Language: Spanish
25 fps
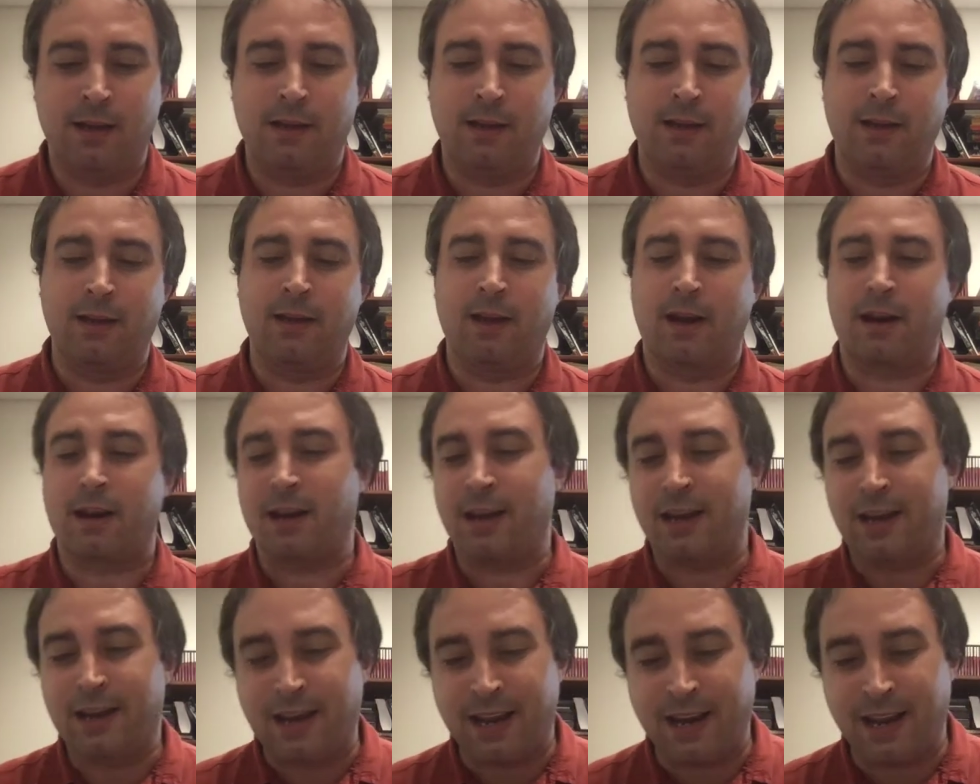y
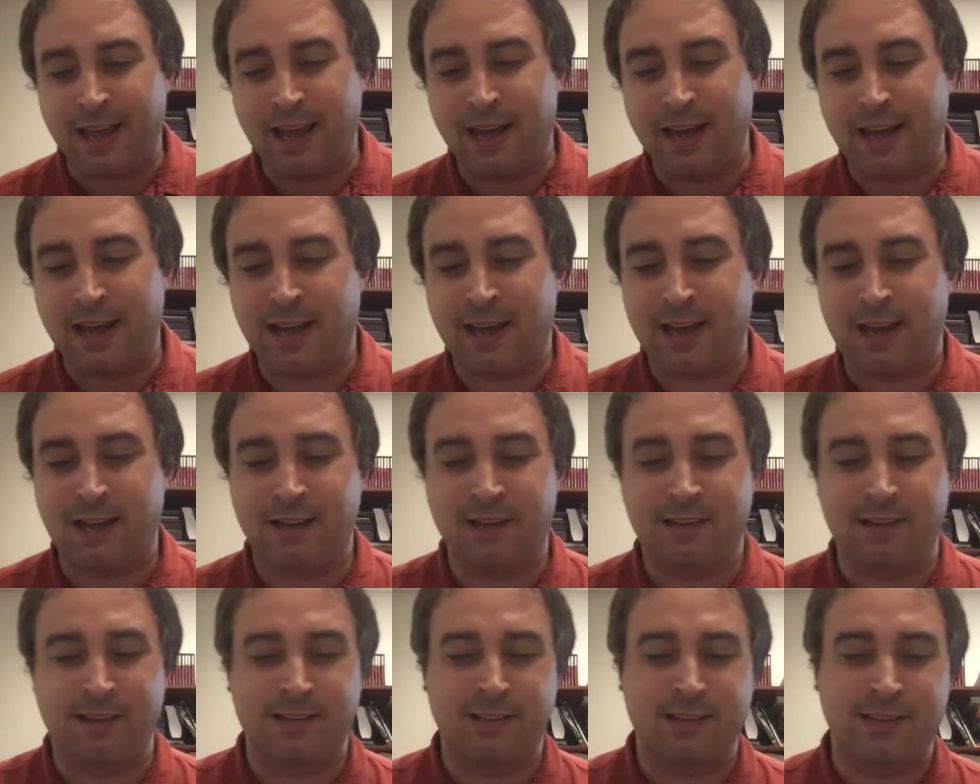
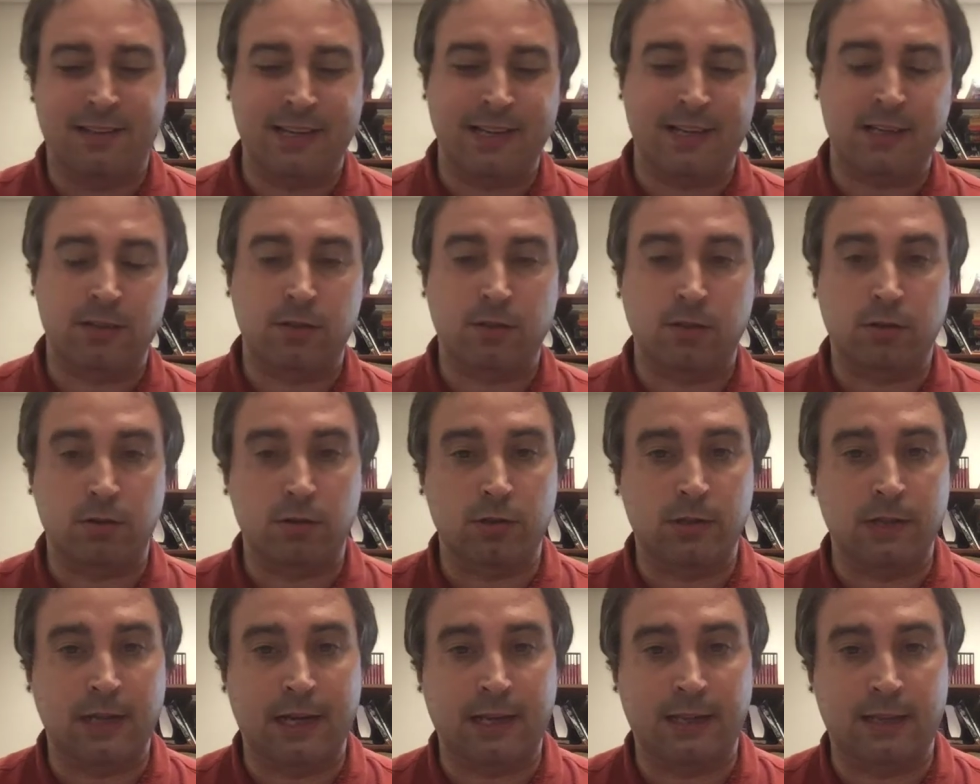recrea
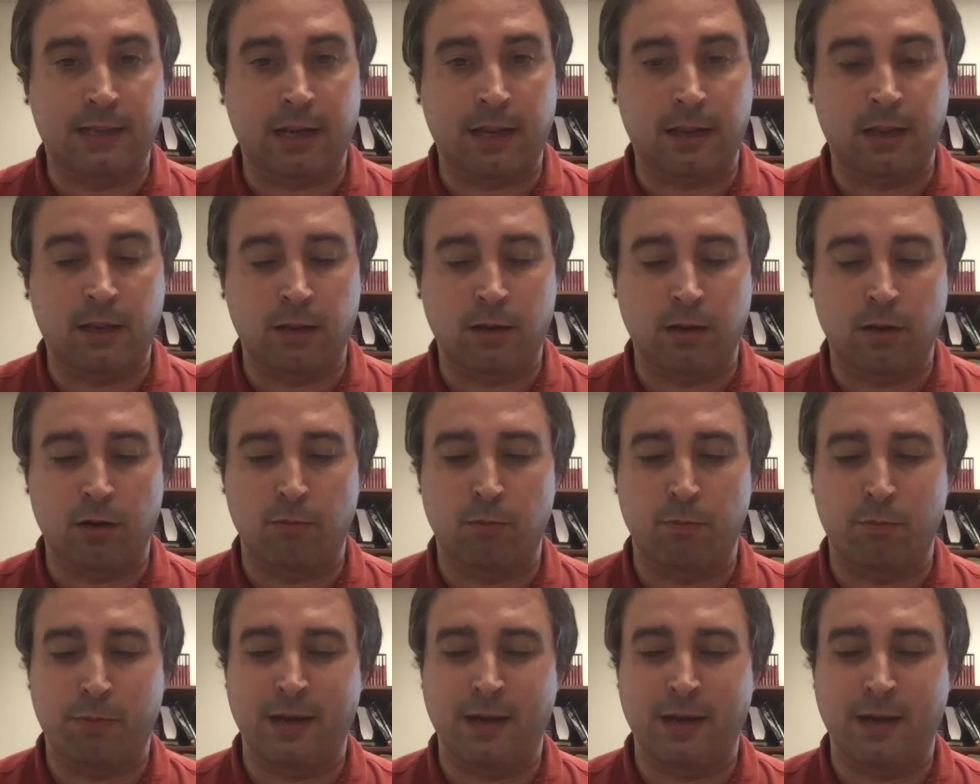textos de la tradición